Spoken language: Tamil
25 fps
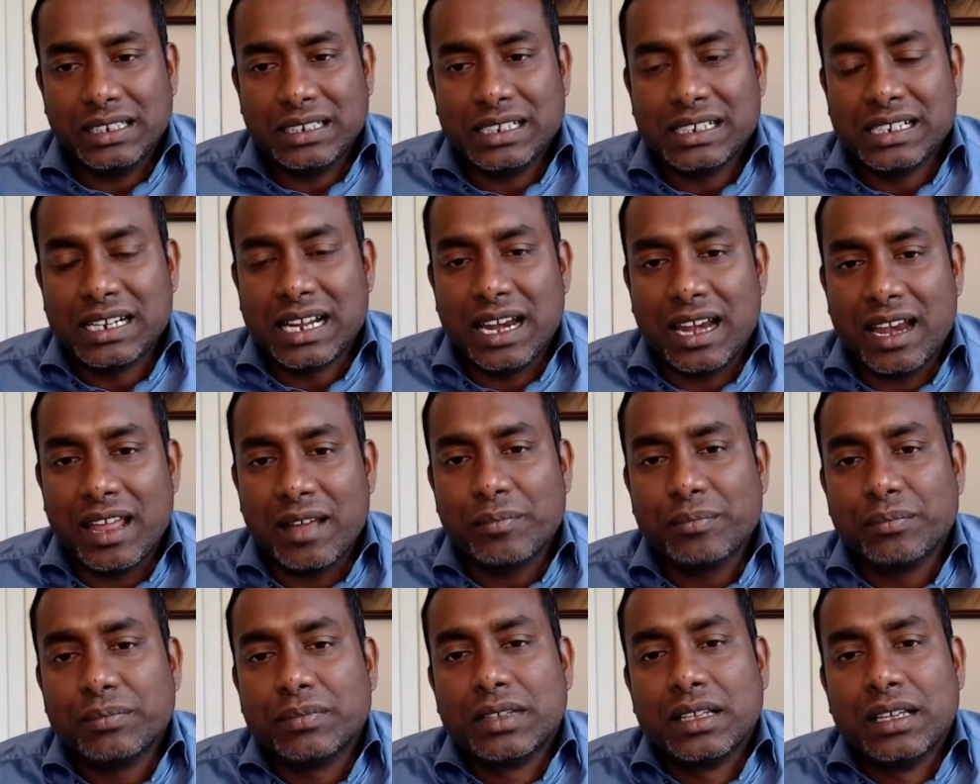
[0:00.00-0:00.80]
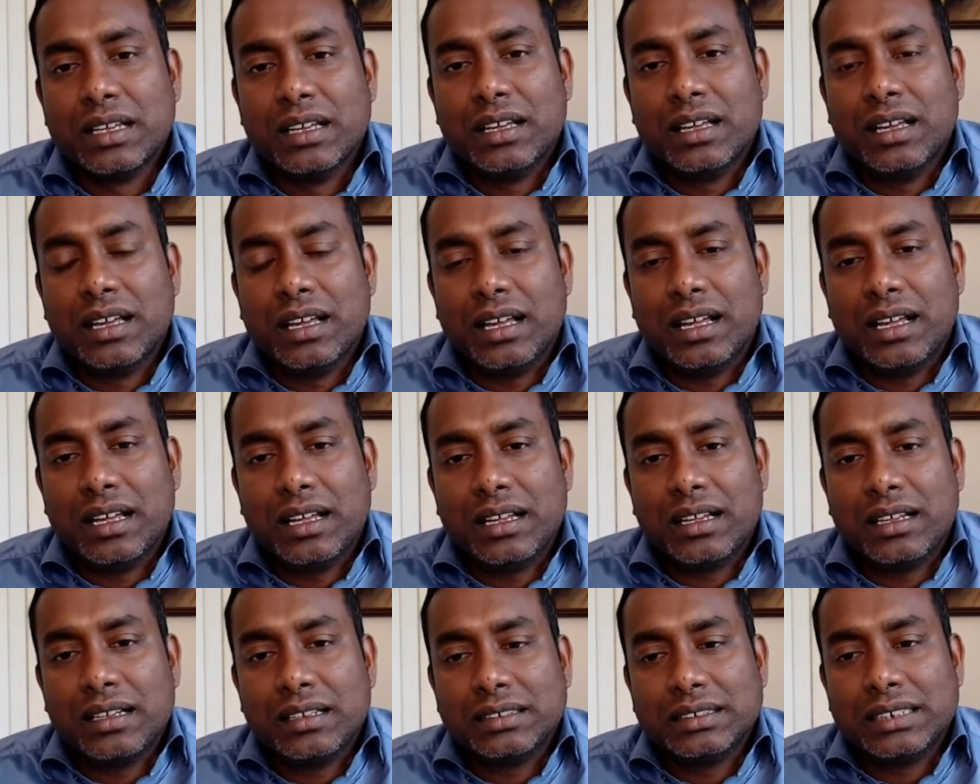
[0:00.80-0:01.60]
இருக்கலாம்
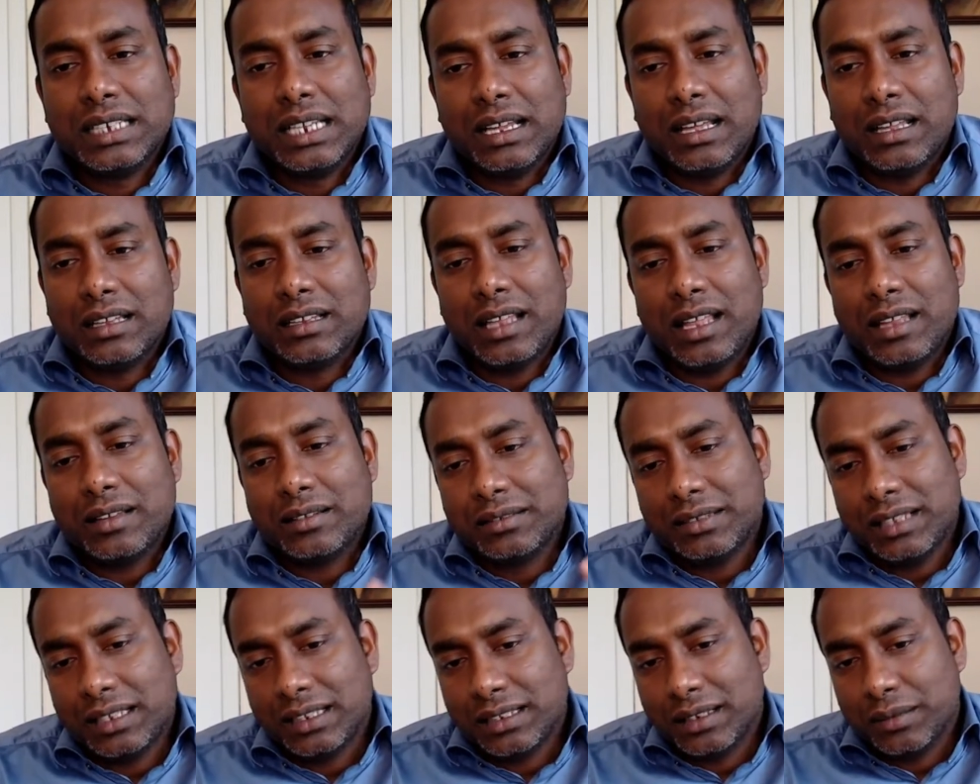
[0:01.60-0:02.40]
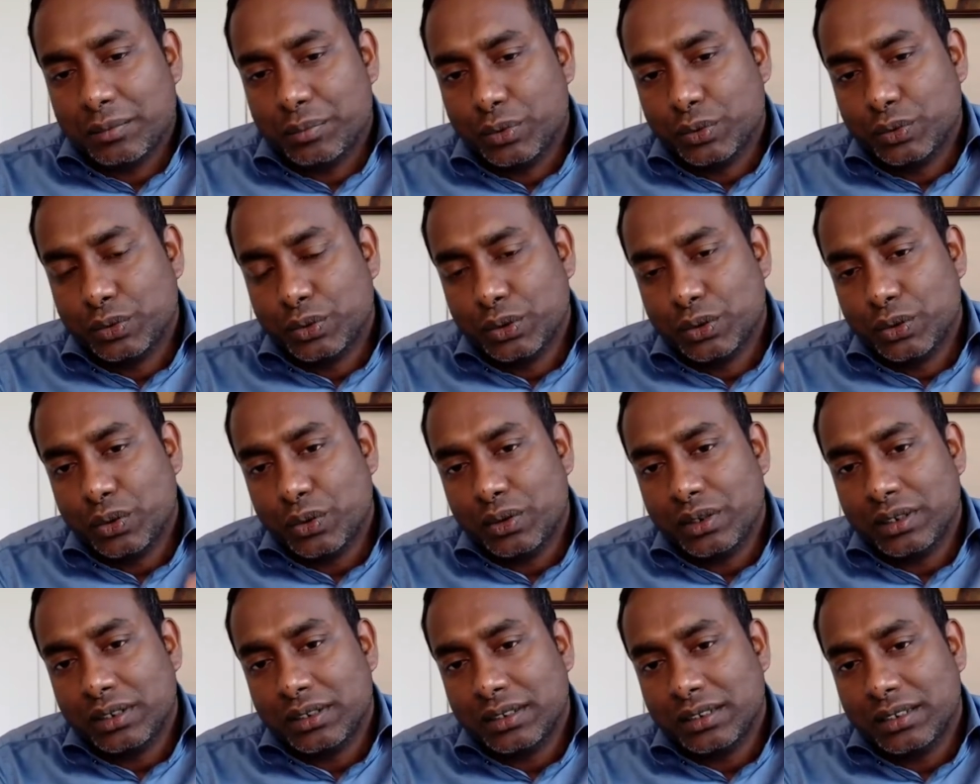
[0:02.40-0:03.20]
அதாவது அந்த
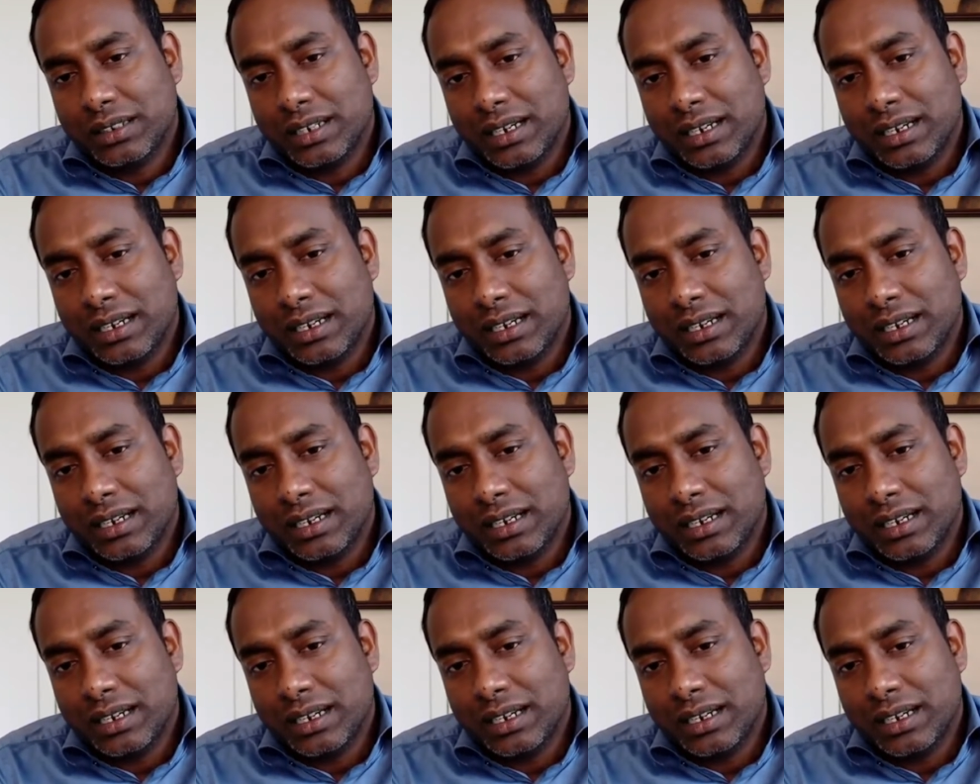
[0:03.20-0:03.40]
புற்றுநோயின்